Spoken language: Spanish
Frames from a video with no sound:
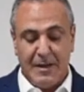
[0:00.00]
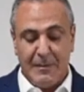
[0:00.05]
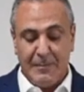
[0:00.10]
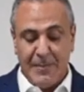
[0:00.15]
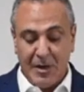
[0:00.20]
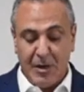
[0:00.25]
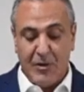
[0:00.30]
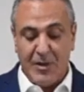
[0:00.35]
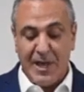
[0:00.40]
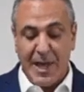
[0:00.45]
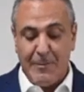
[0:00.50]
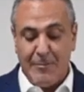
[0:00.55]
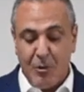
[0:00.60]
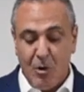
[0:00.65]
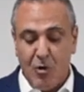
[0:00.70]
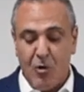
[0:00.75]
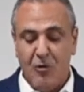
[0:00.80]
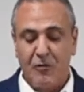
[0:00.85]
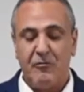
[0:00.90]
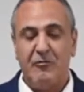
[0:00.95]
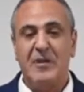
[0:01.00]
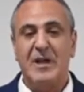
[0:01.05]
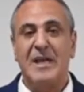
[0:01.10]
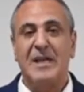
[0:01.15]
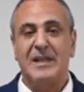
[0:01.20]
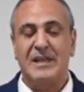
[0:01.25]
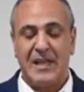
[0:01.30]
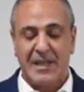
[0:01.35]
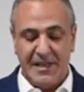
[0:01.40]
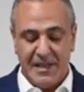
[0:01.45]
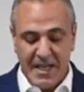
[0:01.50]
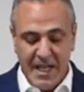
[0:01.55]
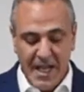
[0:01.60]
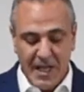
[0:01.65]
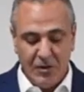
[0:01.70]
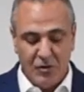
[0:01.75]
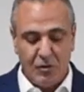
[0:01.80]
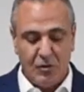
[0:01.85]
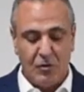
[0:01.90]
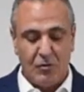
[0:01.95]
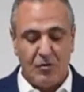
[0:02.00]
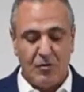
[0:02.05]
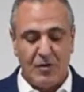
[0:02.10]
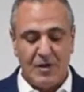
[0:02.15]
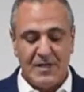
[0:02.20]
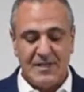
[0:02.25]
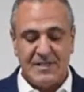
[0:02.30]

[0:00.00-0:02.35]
pero de a poco fui entendiendo,